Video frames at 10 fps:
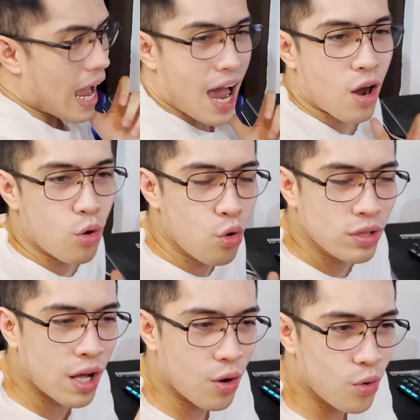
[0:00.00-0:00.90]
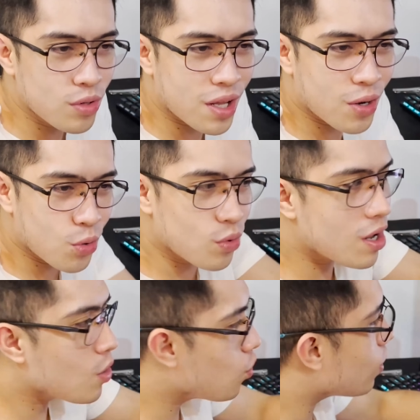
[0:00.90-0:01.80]
Ang
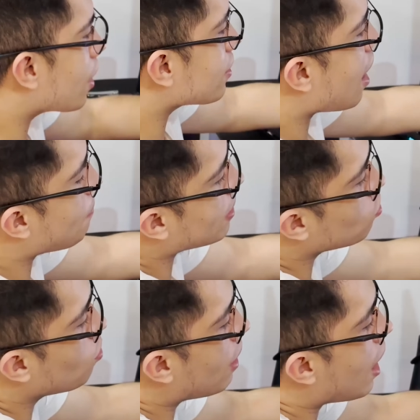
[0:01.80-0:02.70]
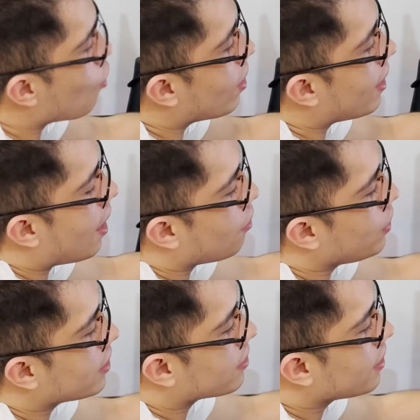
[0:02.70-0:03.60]
unang-unang-unang-unang dapat nung malawan
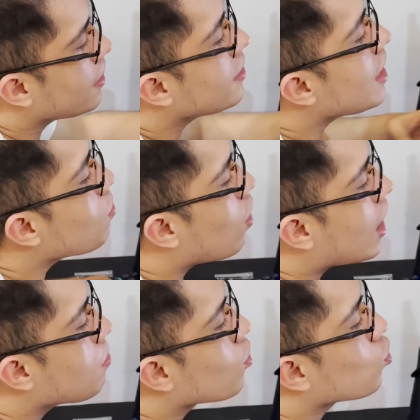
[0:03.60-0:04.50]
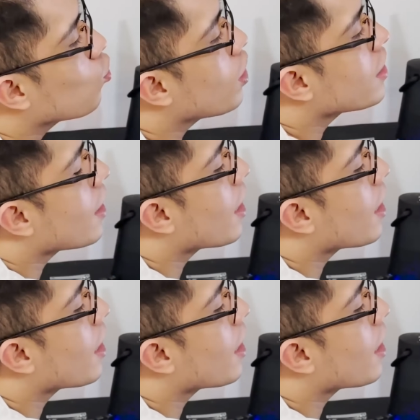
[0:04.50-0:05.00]
awit, hindi mo alam yung tunay na